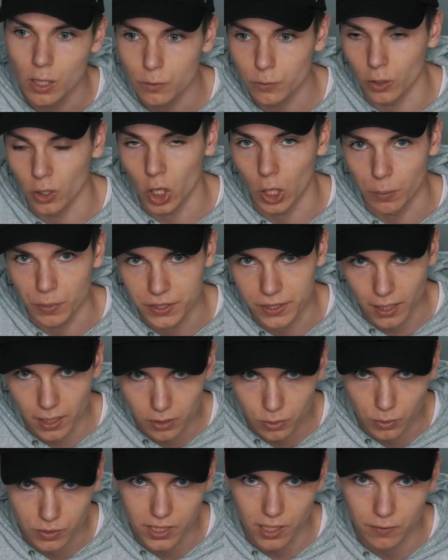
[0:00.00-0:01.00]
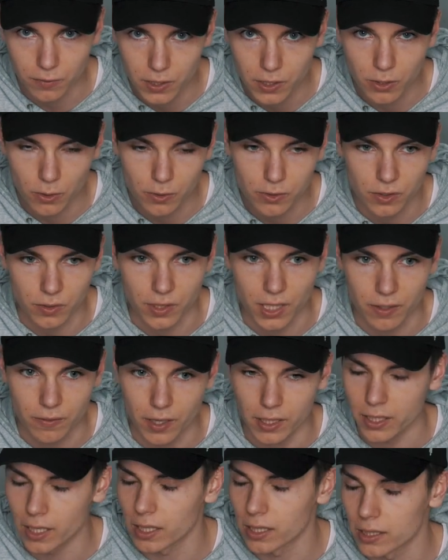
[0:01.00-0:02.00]
von Kommentaren unter Videos und da
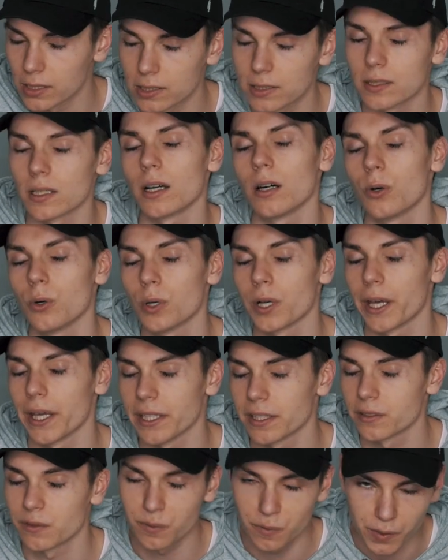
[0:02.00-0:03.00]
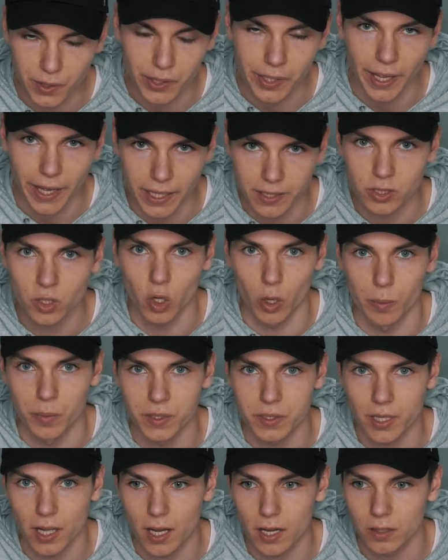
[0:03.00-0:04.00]
waren halt auch echt viele
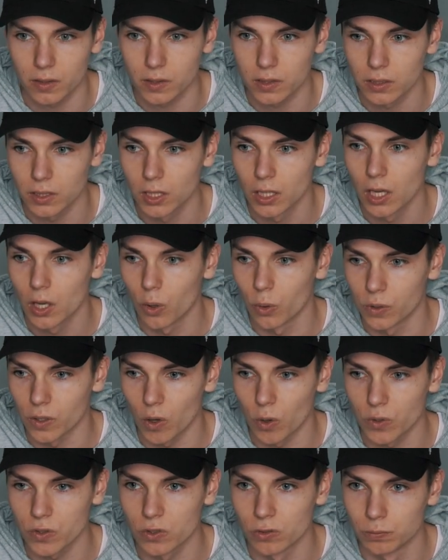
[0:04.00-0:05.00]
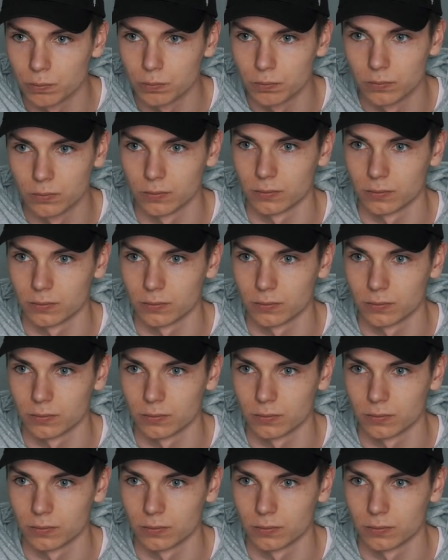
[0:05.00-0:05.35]
Hate-Kommentare und auch so